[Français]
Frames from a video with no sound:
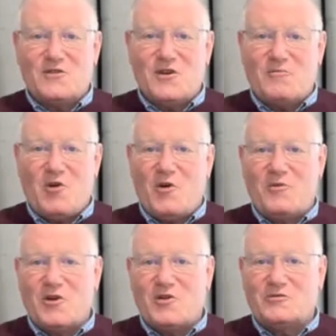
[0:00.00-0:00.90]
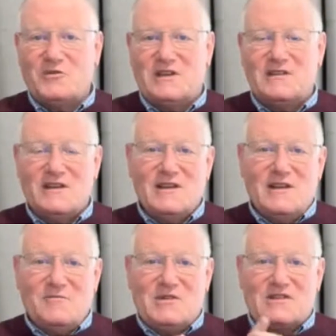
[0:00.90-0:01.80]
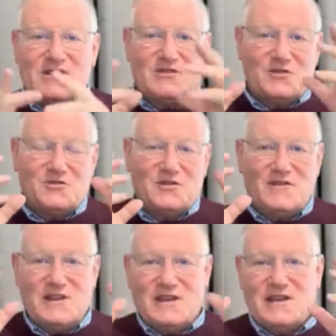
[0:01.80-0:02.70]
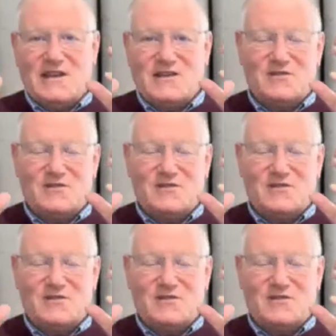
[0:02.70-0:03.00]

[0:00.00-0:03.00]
de leur propre conduite puisqu'ils sont surveillés,